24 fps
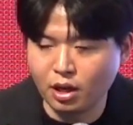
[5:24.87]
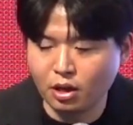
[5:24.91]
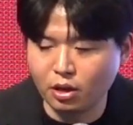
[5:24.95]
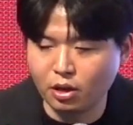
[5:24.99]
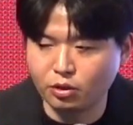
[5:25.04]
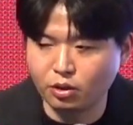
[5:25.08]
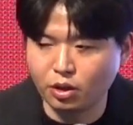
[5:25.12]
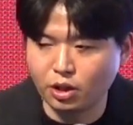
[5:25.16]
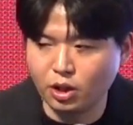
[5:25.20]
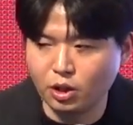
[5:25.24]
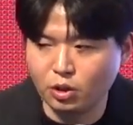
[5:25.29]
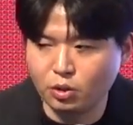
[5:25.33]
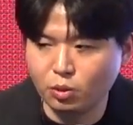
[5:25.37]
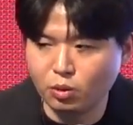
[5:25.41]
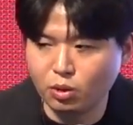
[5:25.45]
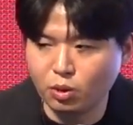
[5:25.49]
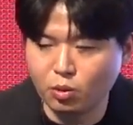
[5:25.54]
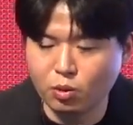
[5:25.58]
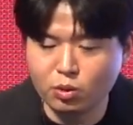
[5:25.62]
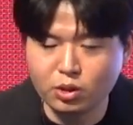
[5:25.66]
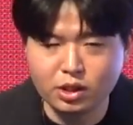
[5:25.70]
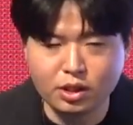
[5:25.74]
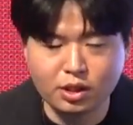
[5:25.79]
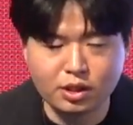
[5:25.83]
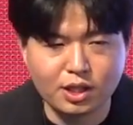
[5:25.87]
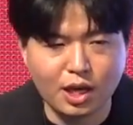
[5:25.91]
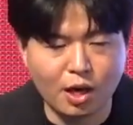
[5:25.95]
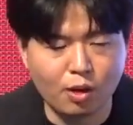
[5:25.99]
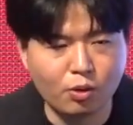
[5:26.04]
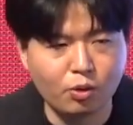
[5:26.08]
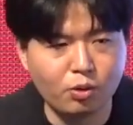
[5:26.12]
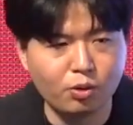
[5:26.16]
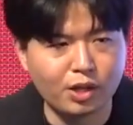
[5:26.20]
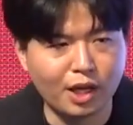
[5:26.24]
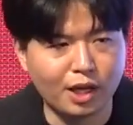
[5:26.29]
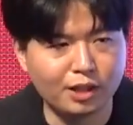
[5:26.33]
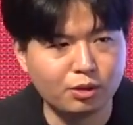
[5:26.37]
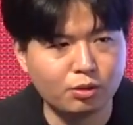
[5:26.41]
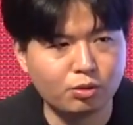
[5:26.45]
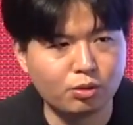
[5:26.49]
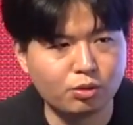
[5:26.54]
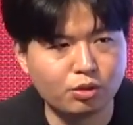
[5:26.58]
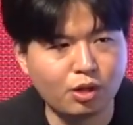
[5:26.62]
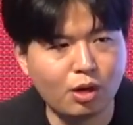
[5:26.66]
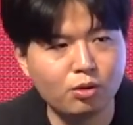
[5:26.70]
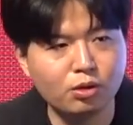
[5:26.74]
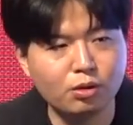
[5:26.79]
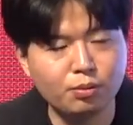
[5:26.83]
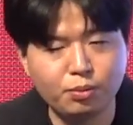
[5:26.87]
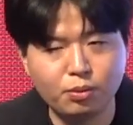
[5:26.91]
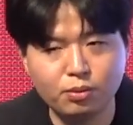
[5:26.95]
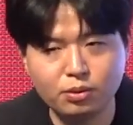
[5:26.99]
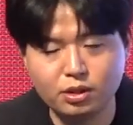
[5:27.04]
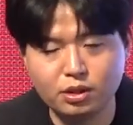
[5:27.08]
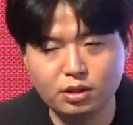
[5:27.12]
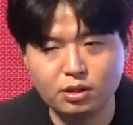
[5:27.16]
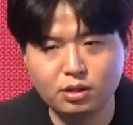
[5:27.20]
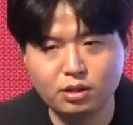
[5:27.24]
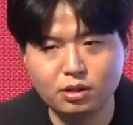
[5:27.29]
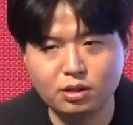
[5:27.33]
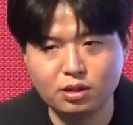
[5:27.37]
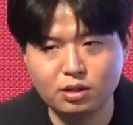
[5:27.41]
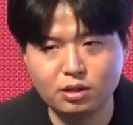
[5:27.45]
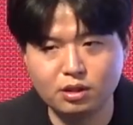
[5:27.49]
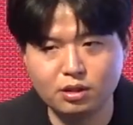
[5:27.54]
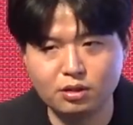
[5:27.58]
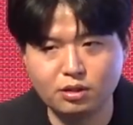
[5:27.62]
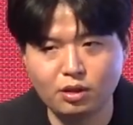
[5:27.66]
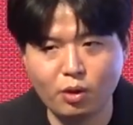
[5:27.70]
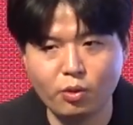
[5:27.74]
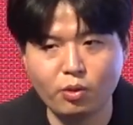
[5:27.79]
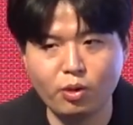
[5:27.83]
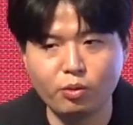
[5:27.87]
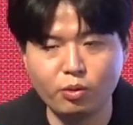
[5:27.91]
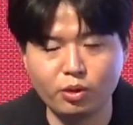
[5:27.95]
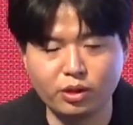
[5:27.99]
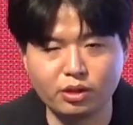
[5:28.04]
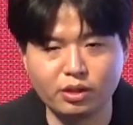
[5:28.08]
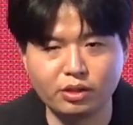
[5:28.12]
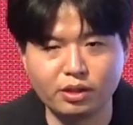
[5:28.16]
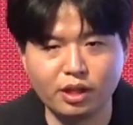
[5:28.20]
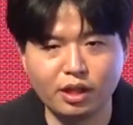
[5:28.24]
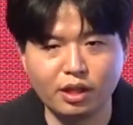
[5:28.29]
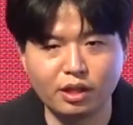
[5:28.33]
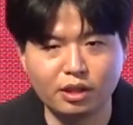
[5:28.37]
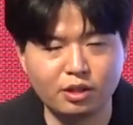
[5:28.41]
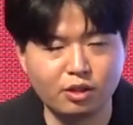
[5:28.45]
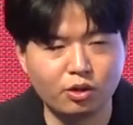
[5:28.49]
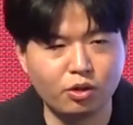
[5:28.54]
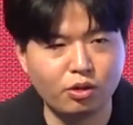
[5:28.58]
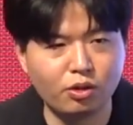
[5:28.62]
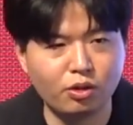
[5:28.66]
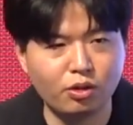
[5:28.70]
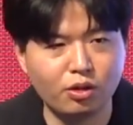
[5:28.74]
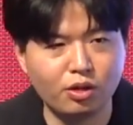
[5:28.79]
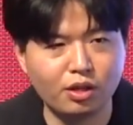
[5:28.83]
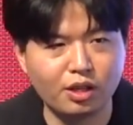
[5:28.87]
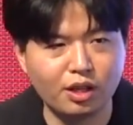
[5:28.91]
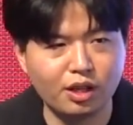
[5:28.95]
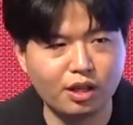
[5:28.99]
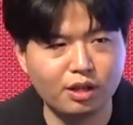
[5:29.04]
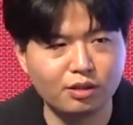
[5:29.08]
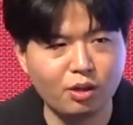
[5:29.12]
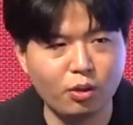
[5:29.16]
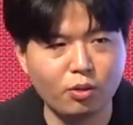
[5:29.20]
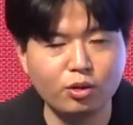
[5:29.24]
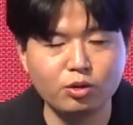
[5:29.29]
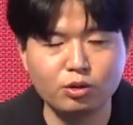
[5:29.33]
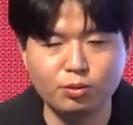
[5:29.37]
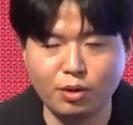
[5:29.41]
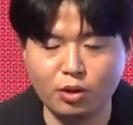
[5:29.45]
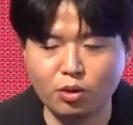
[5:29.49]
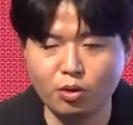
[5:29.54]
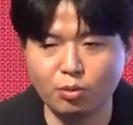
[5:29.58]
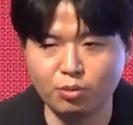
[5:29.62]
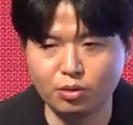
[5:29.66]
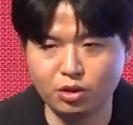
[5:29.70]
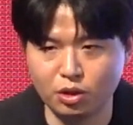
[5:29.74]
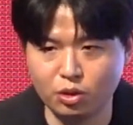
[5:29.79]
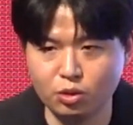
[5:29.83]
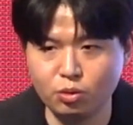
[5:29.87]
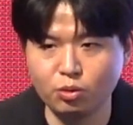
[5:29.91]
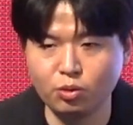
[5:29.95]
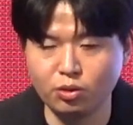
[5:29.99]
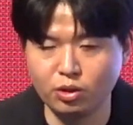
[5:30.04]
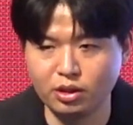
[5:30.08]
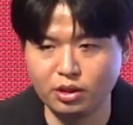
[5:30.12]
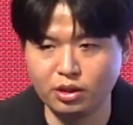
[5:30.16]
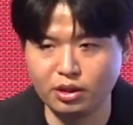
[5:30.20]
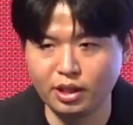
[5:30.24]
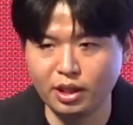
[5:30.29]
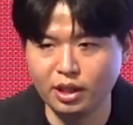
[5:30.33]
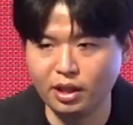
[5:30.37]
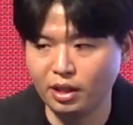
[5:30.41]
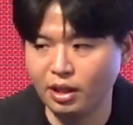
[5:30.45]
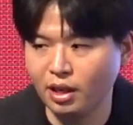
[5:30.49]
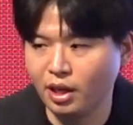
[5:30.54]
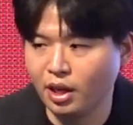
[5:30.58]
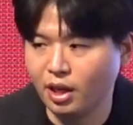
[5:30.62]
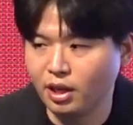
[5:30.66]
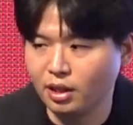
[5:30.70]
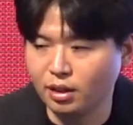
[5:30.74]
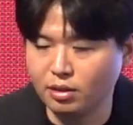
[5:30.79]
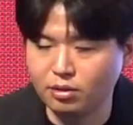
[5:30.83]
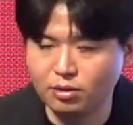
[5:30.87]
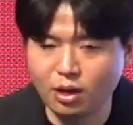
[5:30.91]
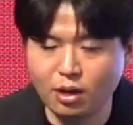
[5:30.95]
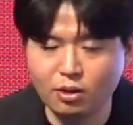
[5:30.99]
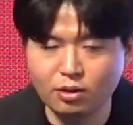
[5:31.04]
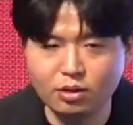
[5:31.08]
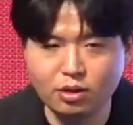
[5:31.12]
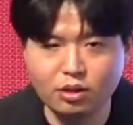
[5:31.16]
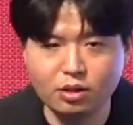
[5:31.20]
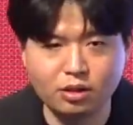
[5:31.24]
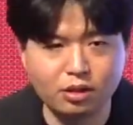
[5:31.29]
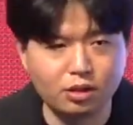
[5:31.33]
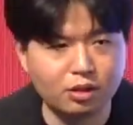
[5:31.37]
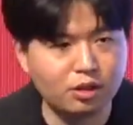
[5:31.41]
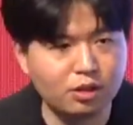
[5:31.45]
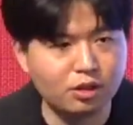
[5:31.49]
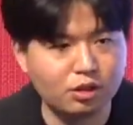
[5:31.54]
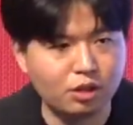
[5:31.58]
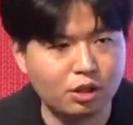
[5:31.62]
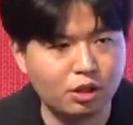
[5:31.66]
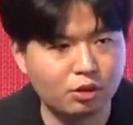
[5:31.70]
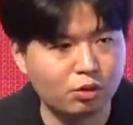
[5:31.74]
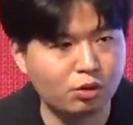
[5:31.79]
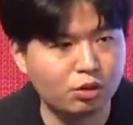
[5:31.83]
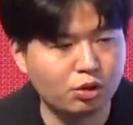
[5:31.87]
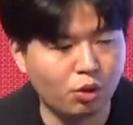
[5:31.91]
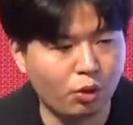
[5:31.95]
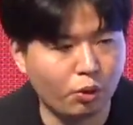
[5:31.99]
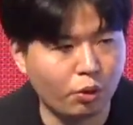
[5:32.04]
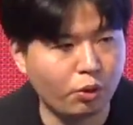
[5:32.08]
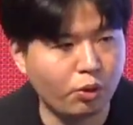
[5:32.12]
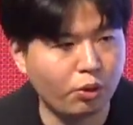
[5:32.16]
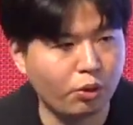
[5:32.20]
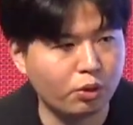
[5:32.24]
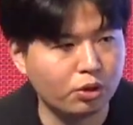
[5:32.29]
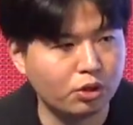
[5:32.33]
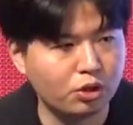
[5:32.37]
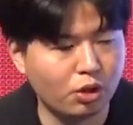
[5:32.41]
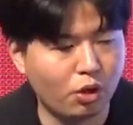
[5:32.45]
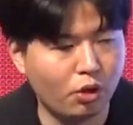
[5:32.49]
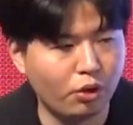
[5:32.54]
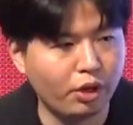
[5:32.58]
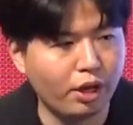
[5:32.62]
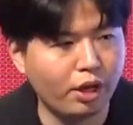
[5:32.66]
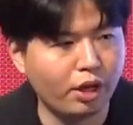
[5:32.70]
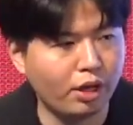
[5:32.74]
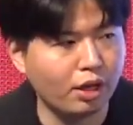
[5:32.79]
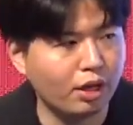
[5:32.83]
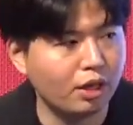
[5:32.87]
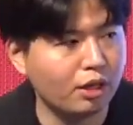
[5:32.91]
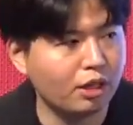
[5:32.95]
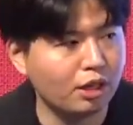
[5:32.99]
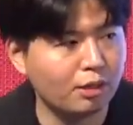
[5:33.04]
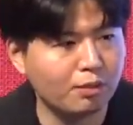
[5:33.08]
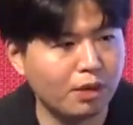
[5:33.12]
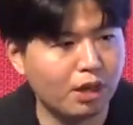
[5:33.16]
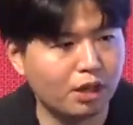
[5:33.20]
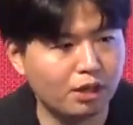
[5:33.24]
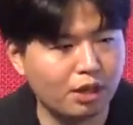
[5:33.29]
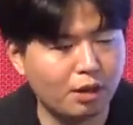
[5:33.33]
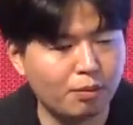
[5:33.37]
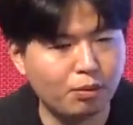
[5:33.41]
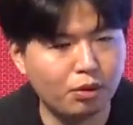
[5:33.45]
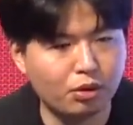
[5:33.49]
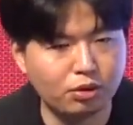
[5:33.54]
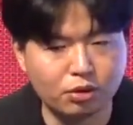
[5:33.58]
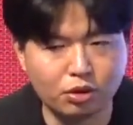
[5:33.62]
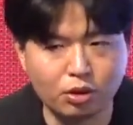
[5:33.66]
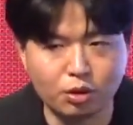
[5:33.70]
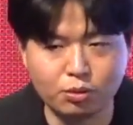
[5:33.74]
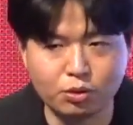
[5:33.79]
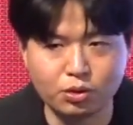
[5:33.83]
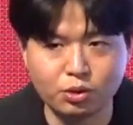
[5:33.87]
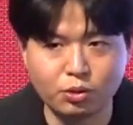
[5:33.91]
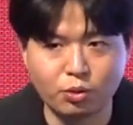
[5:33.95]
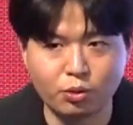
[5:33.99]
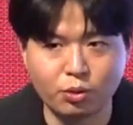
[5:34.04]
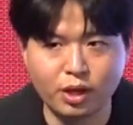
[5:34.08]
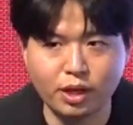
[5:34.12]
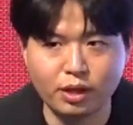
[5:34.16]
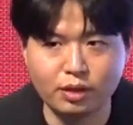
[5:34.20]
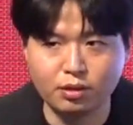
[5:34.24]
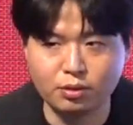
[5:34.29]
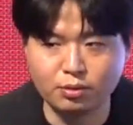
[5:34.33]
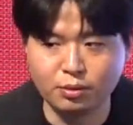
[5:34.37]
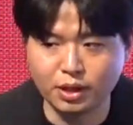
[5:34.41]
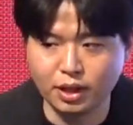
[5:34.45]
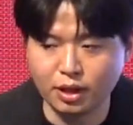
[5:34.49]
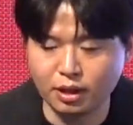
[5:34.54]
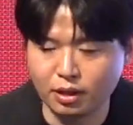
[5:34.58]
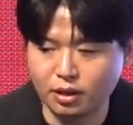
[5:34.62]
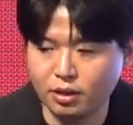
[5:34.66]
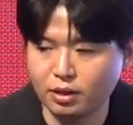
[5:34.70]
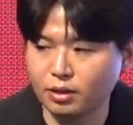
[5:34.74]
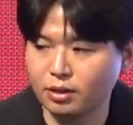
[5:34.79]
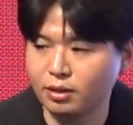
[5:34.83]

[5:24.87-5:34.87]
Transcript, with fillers: 그래서 기존 인공지능 작곡은 아직도 사운드 폰트를 사용하고 있는데 그렇게 사용할 수밖에 없는 이유도 있는데 이 사운드 기술 적용 전에 음악을 한번 들어보시도록 하겠습니다.